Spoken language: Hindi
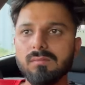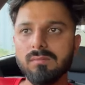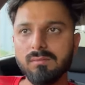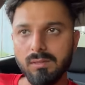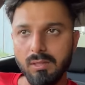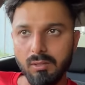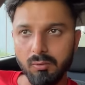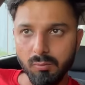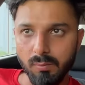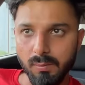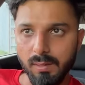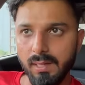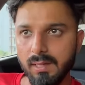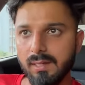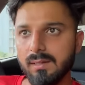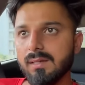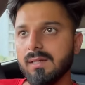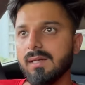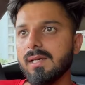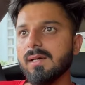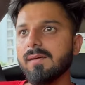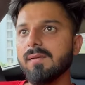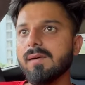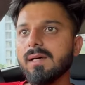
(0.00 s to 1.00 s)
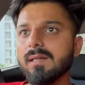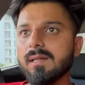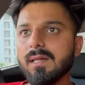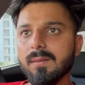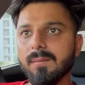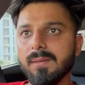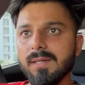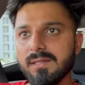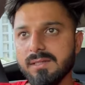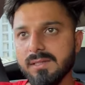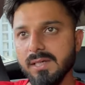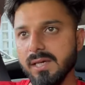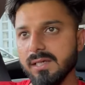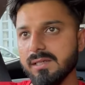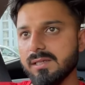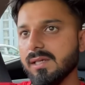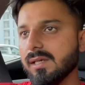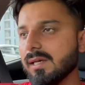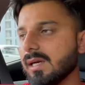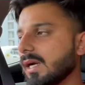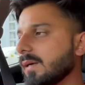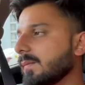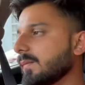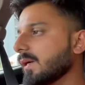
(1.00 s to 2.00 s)
दोबारा धन्यवाद अरे भाई जय श्री
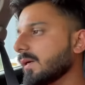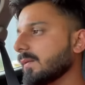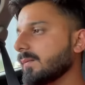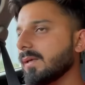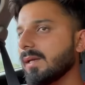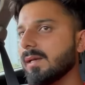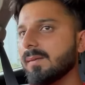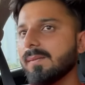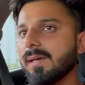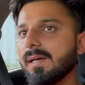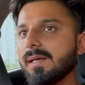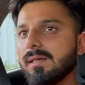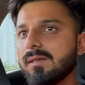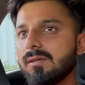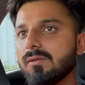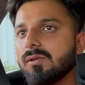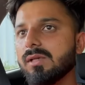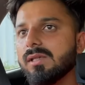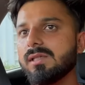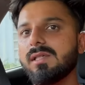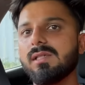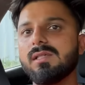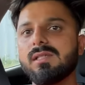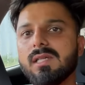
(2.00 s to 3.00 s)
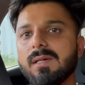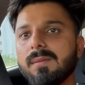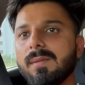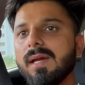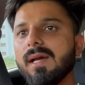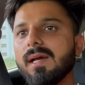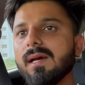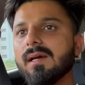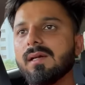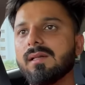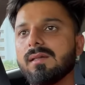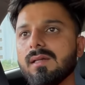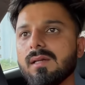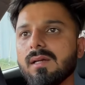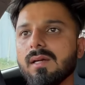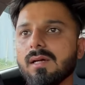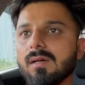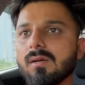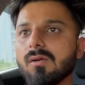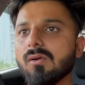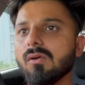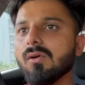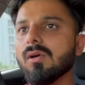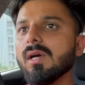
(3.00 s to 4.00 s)
राम और मेरे भाई न्यू सिस्टम हैंग करते
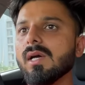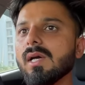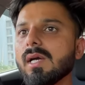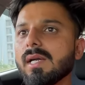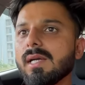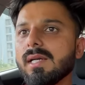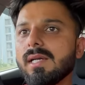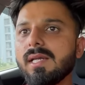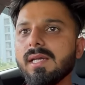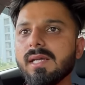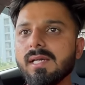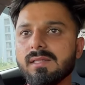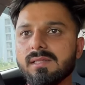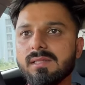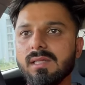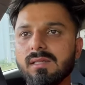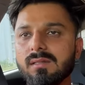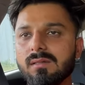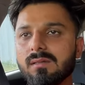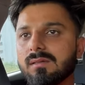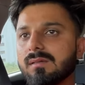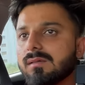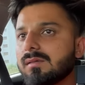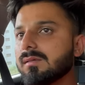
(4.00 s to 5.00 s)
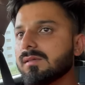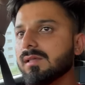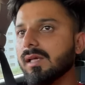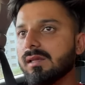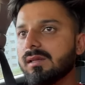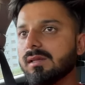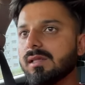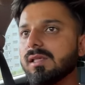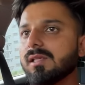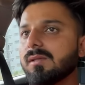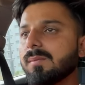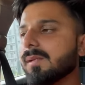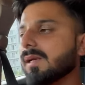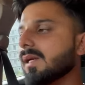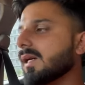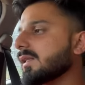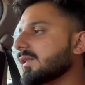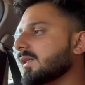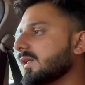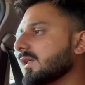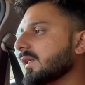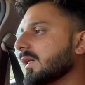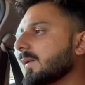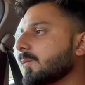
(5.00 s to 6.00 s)
रखो ठीक है छत्तीस
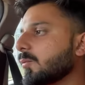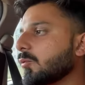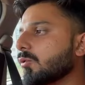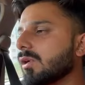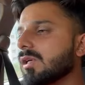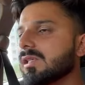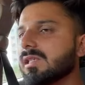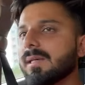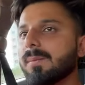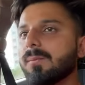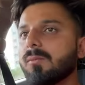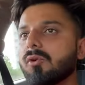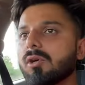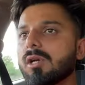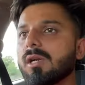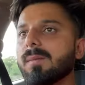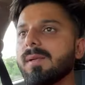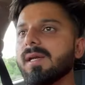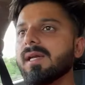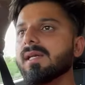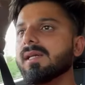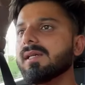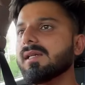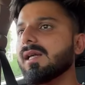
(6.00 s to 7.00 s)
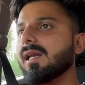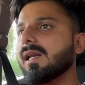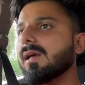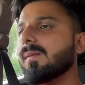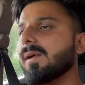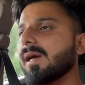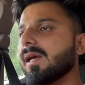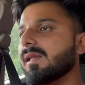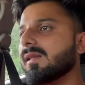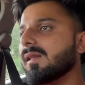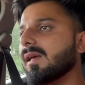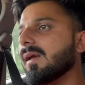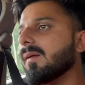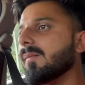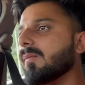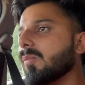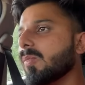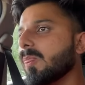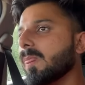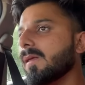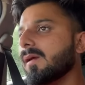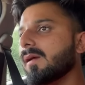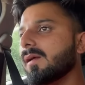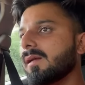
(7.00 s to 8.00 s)
बिरादरी का पूरा सपोर्ट है भाई कटेरा भाई तय
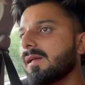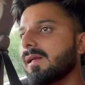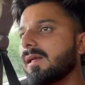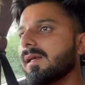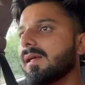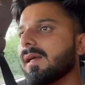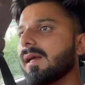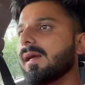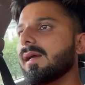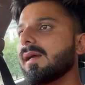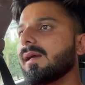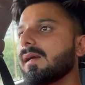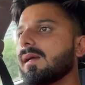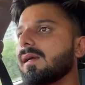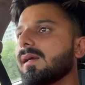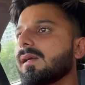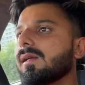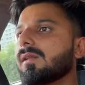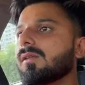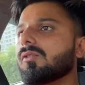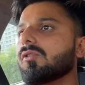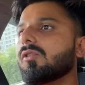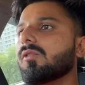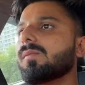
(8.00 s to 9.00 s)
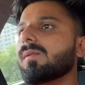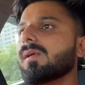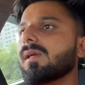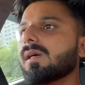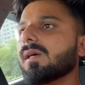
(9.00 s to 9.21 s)
ठीक है तो अपना